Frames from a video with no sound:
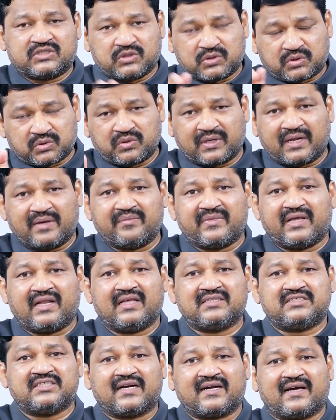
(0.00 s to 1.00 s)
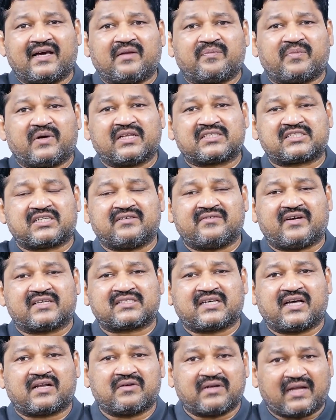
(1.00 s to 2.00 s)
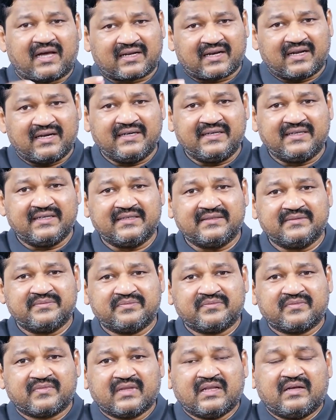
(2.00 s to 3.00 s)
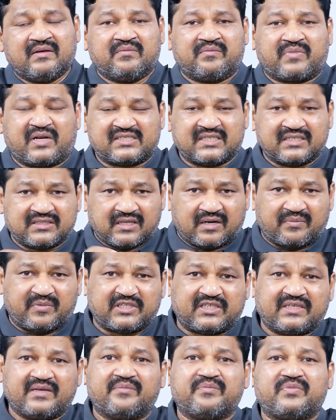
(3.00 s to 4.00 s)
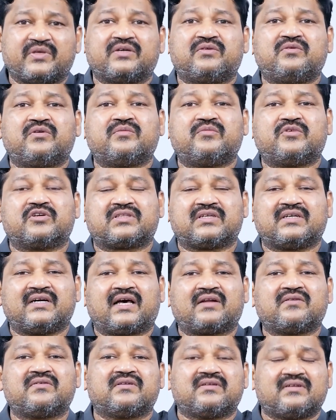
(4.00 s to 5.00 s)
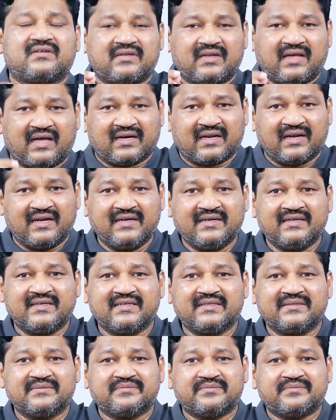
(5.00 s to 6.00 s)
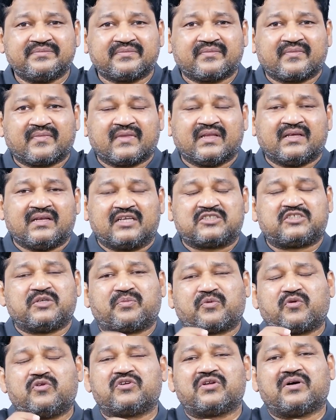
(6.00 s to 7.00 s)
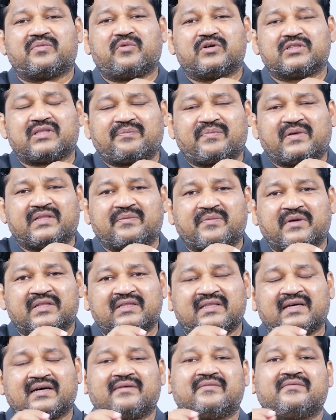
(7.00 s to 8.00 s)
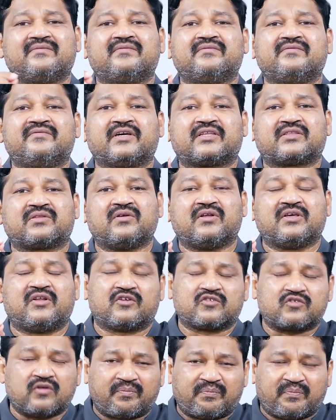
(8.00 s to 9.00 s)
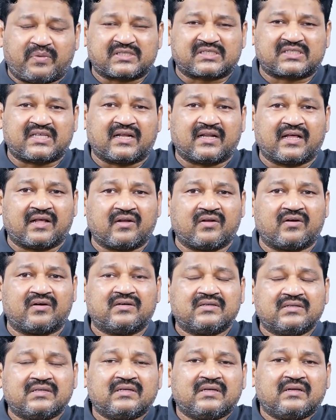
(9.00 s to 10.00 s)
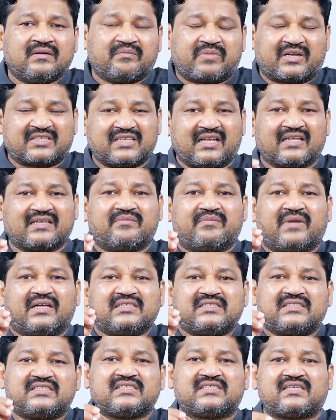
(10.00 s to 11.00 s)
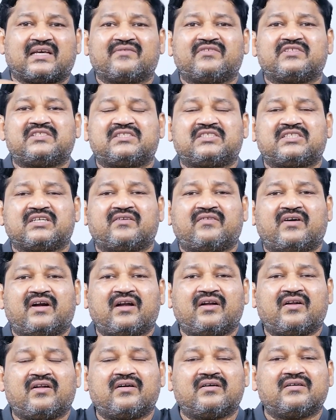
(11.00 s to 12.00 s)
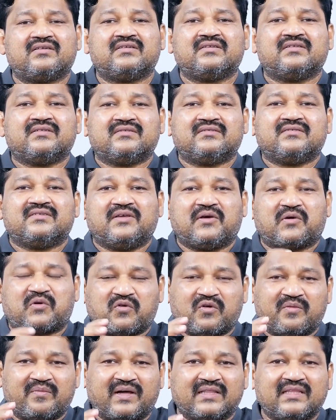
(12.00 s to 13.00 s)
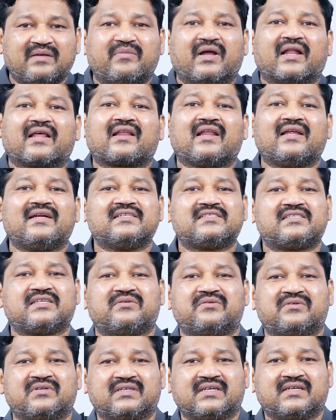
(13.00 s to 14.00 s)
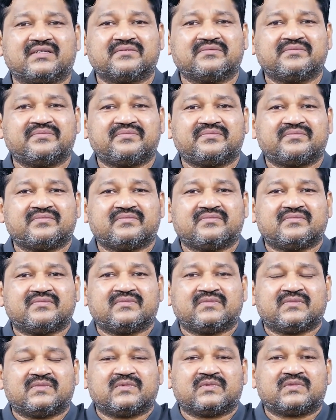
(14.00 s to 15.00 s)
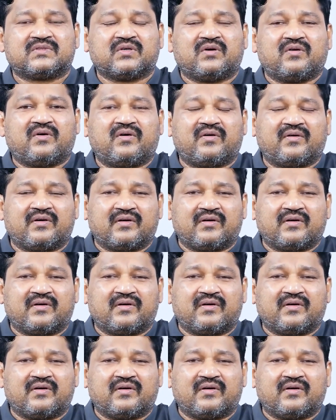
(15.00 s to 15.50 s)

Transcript: చిత్తూరు ఎమ్మెల్యే జంగాలపల్లి శ్రీనివాస్ గారు నా క్లయింటే ప్రజెంట్ తిరుపతి ఎంపీ గురుమూర్తి గారు నా క్లయింటే చెప్పుకుంటూ పోతే పెద్ద పెద్ద వ్యక్తులు ఈరోజు గొప్ప స్థానాల్లో ప్రజలకి మంచి సర్వీస్ ఇచ్చే వాళ్ళలో ఎక్కువ మంది మన క్లయింట్సే ఉంటారు సో